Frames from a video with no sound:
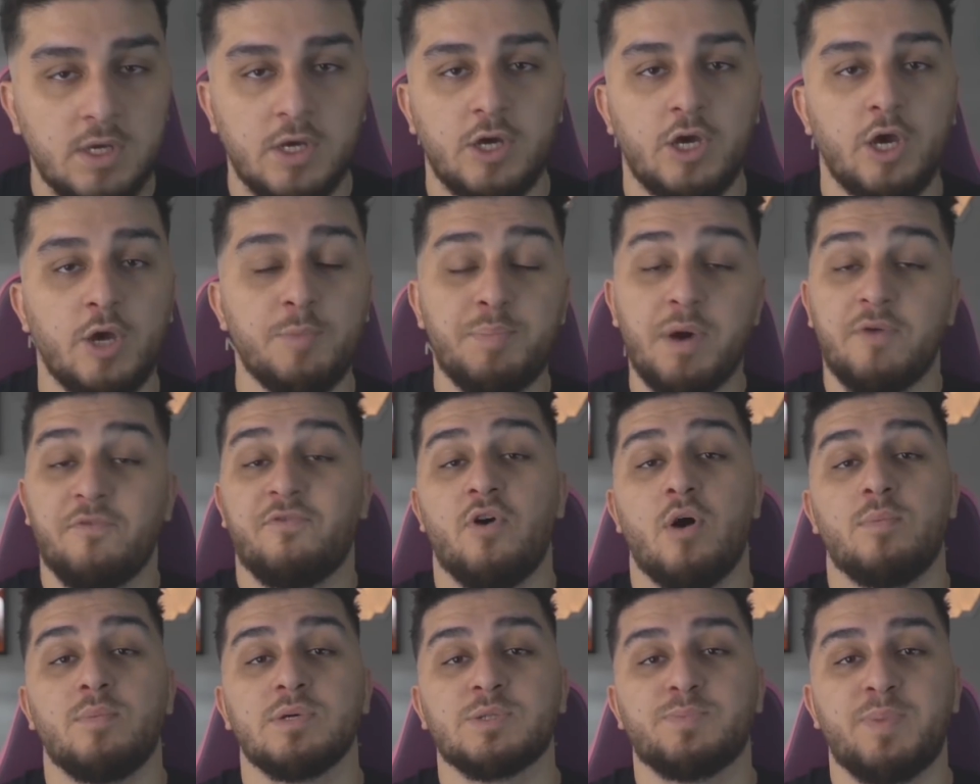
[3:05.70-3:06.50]
Im
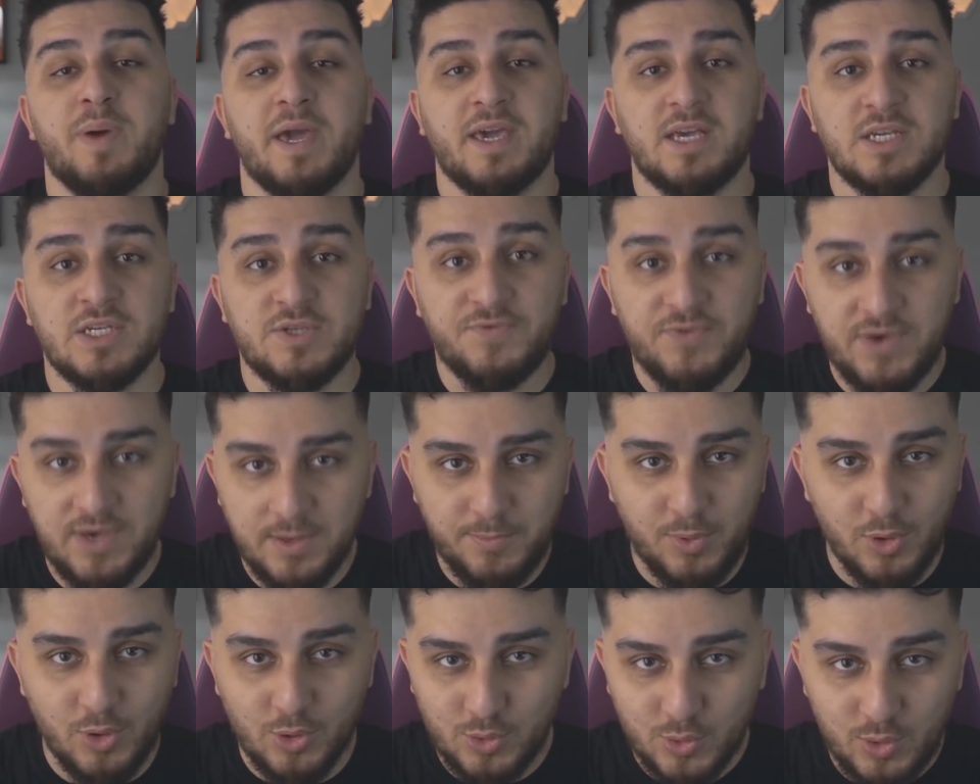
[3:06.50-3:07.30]
Performance Package
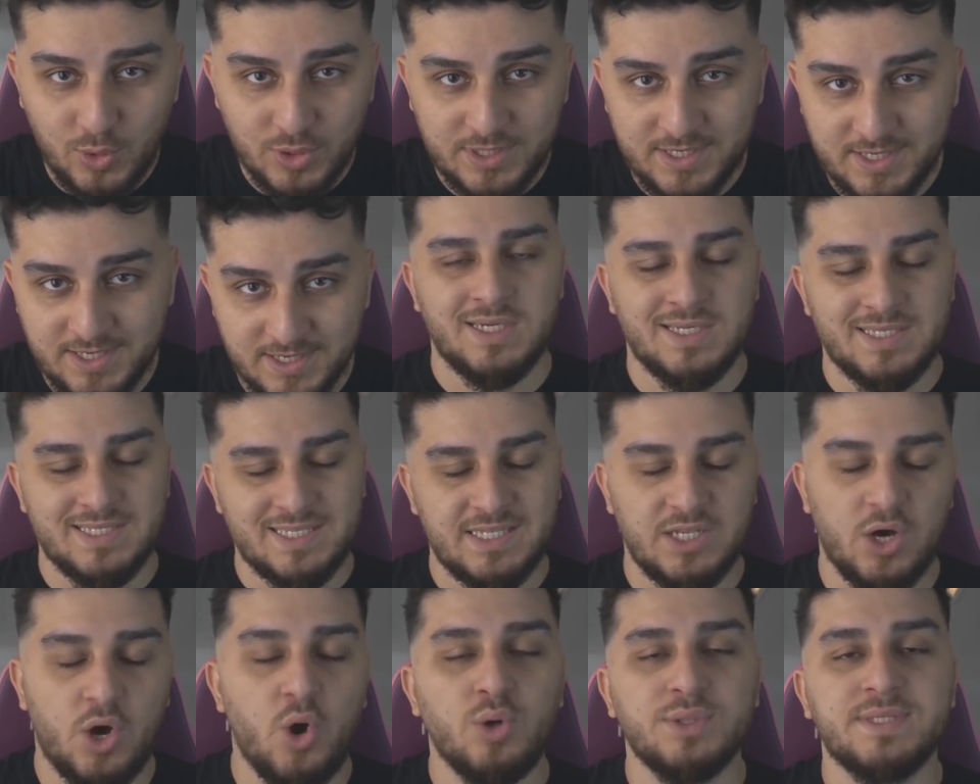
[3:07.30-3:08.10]
4.0 Kit
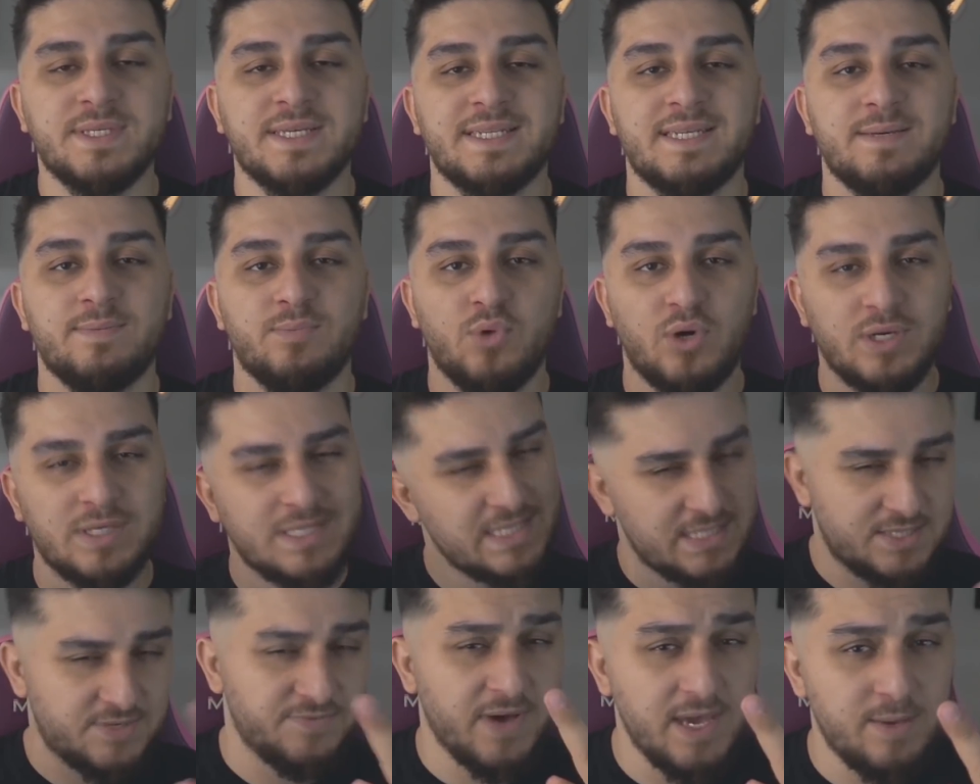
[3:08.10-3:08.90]
sind außerdem noch
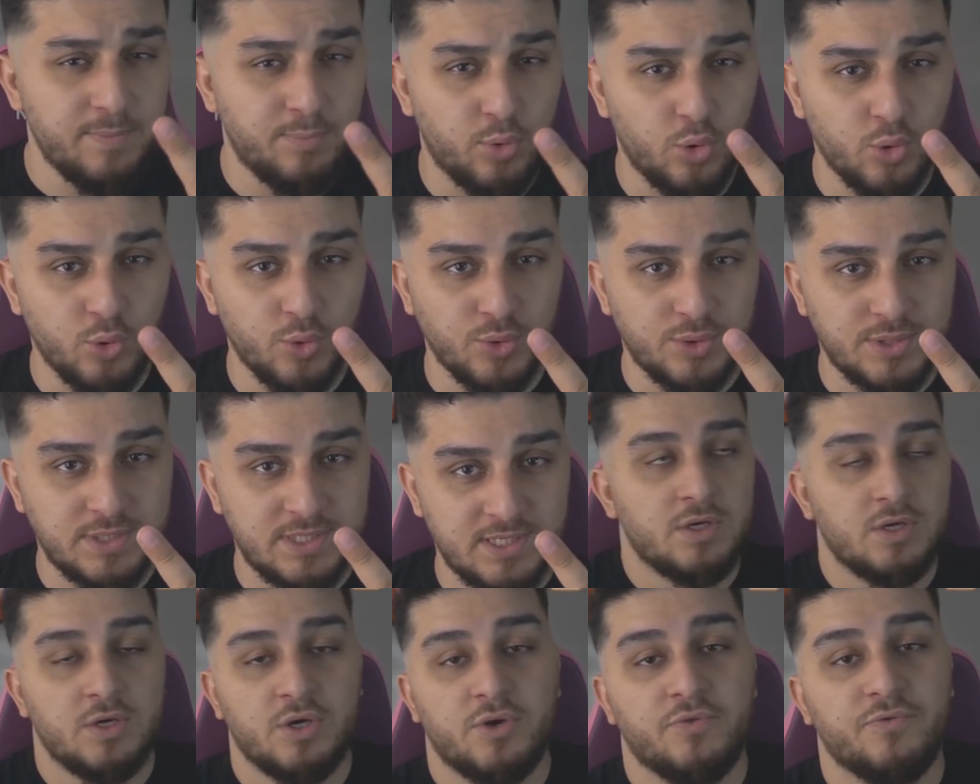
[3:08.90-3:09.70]
zwei
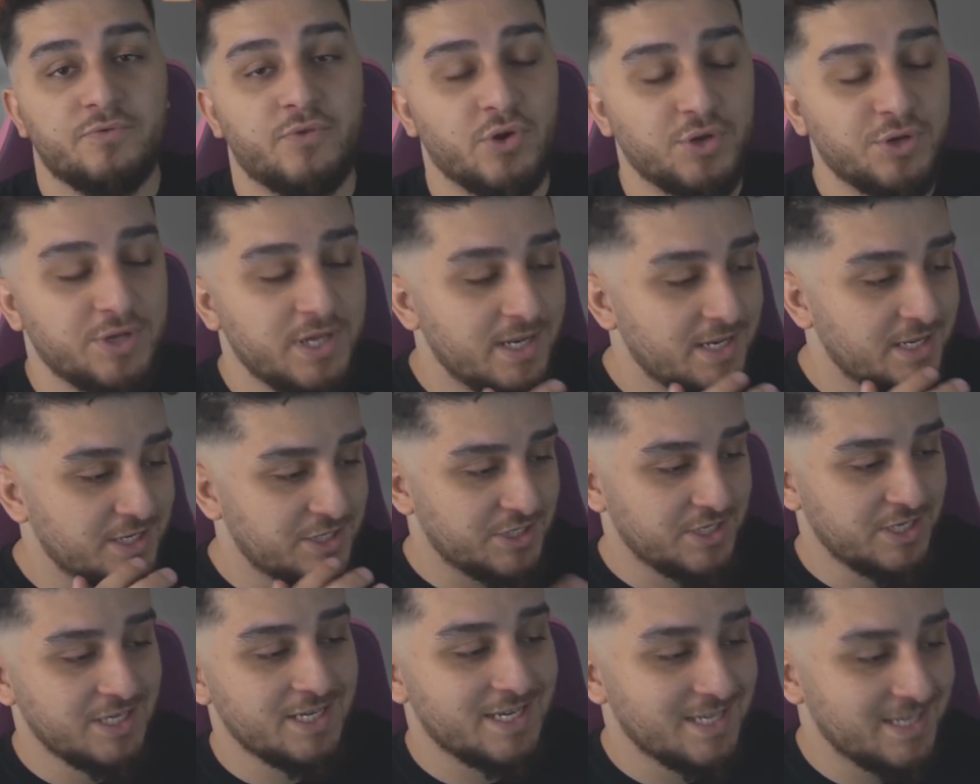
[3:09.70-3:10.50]
Produkte, von denen ich
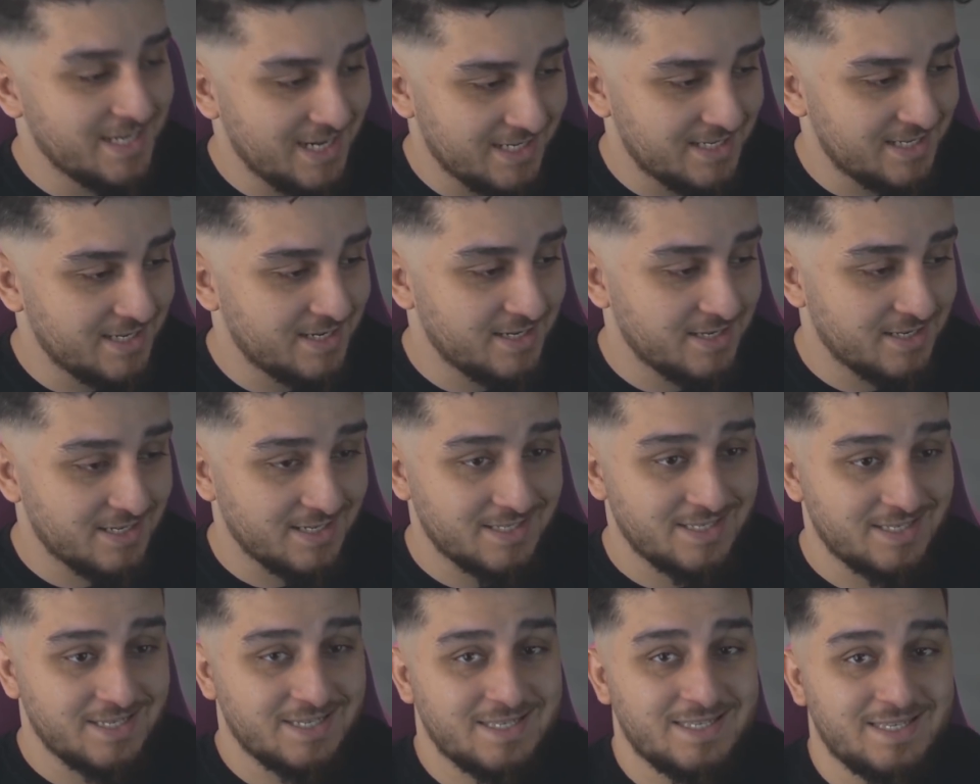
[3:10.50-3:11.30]
nie gedacht hätte,
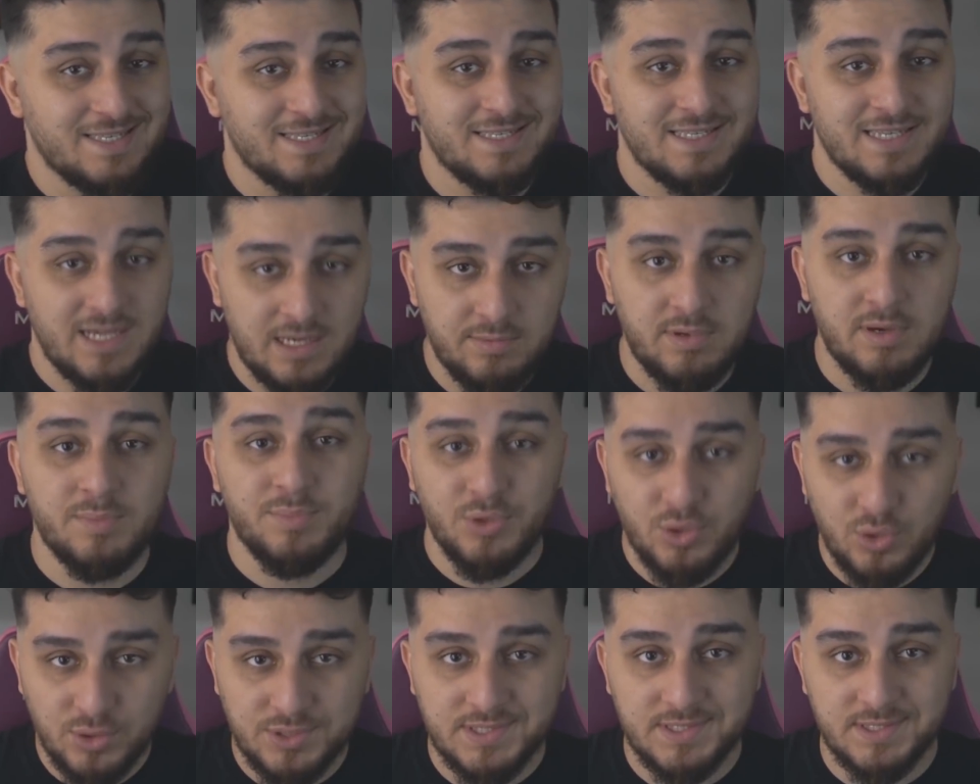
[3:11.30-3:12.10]
dass ich sie selber
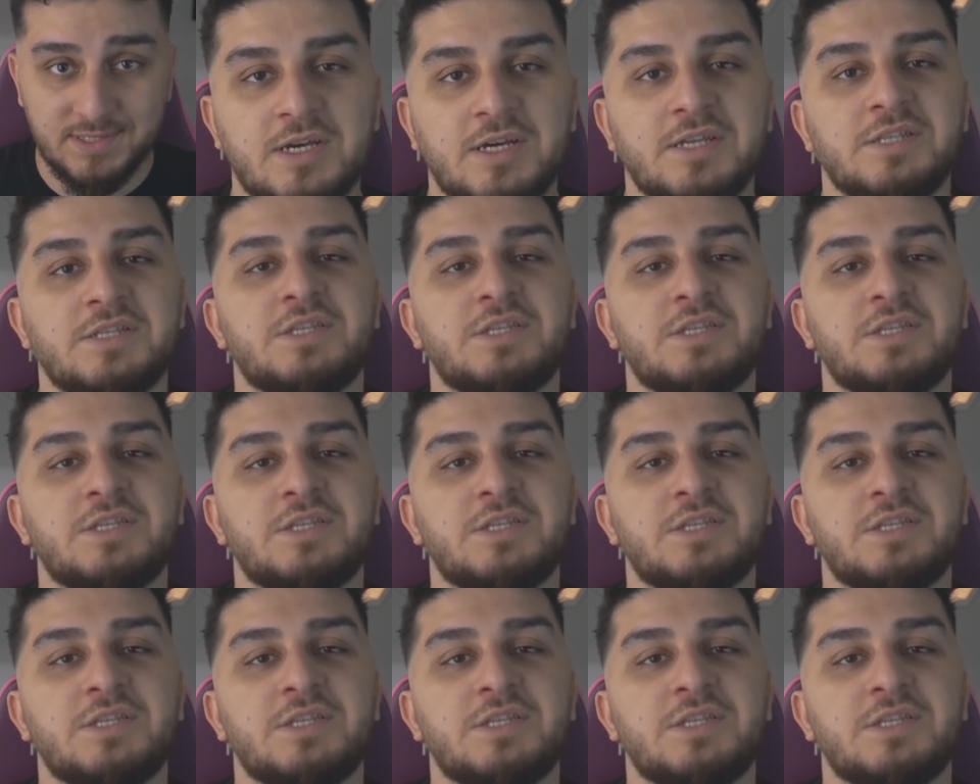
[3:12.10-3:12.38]
benutze.